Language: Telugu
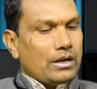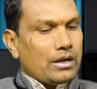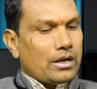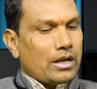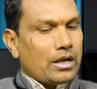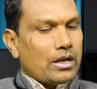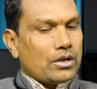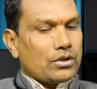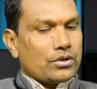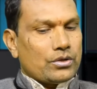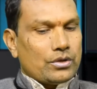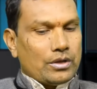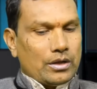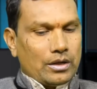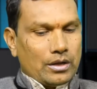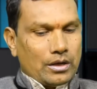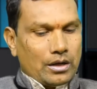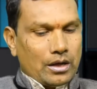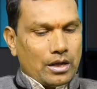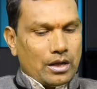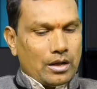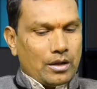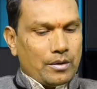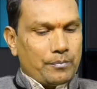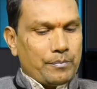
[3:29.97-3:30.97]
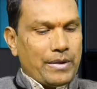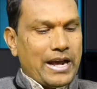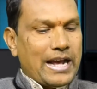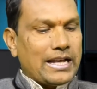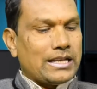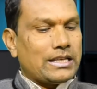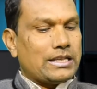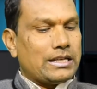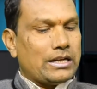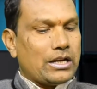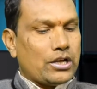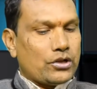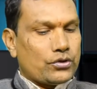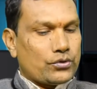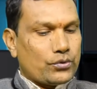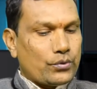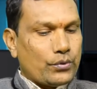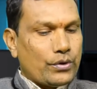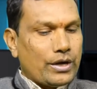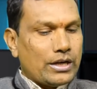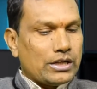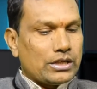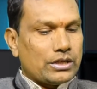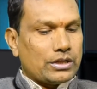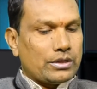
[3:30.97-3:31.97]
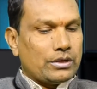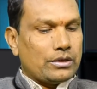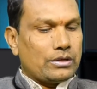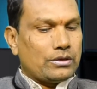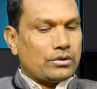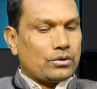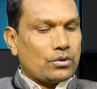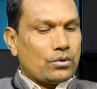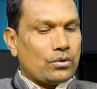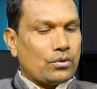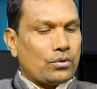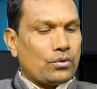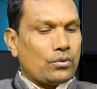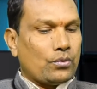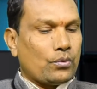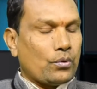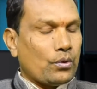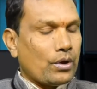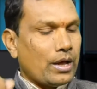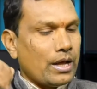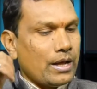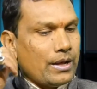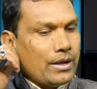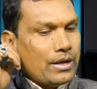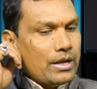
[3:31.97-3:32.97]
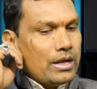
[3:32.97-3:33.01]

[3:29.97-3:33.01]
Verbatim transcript: నా నా బ్యాచ్ నా స్టూడెంట్స్తో కూడా